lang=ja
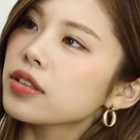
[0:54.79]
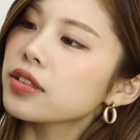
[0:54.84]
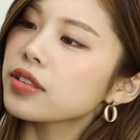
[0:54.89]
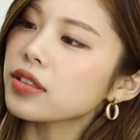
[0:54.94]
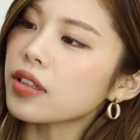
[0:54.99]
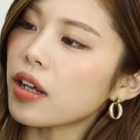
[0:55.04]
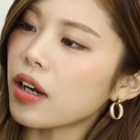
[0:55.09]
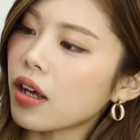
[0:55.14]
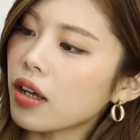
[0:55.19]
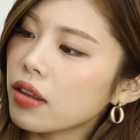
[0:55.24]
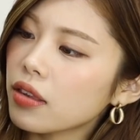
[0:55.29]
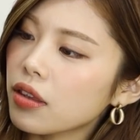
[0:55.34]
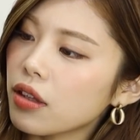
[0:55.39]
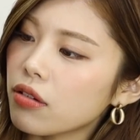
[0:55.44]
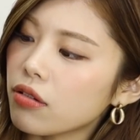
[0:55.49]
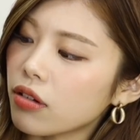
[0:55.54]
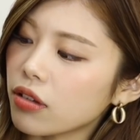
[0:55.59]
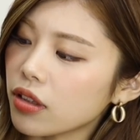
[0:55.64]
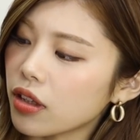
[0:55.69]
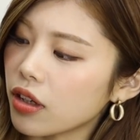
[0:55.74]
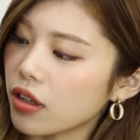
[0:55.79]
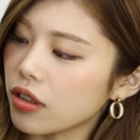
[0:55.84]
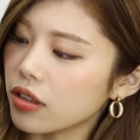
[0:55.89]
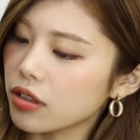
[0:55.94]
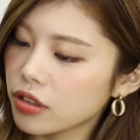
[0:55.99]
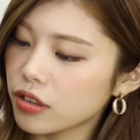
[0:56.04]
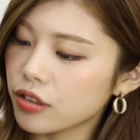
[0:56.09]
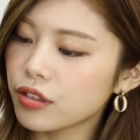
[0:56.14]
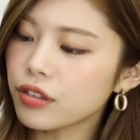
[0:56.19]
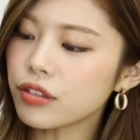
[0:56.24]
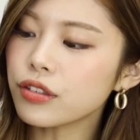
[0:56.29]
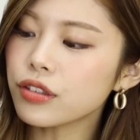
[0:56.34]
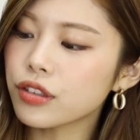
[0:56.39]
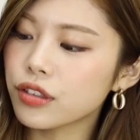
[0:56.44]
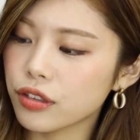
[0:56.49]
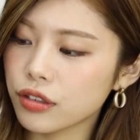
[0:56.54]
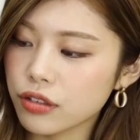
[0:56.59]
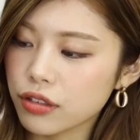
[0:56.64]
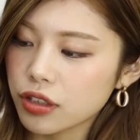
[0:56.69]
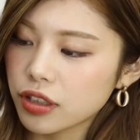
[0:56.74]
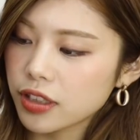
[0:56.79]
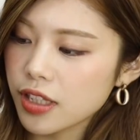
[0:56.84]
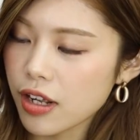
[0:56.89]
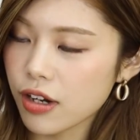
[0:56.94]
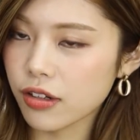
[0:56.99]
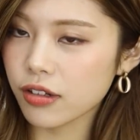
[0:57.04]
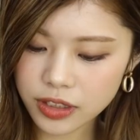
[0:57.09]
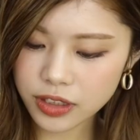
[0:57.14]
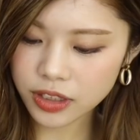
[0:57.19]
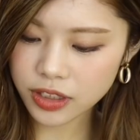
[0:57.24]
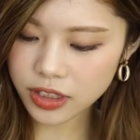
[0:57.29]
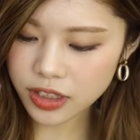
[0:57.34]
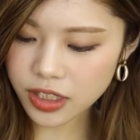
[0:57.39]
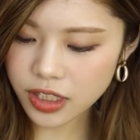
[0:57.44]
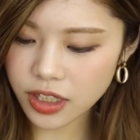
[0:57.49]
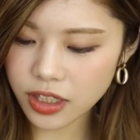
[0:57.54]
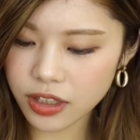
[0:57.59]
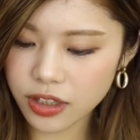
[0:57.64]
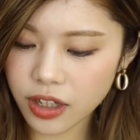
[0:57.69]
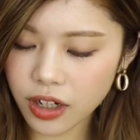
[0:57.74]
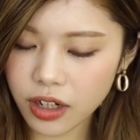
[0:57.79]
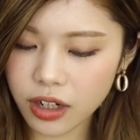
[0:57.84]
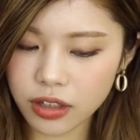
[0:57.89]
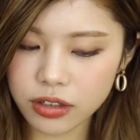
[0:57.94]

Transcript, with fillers: サラっていうんかなツルツルしてるしなん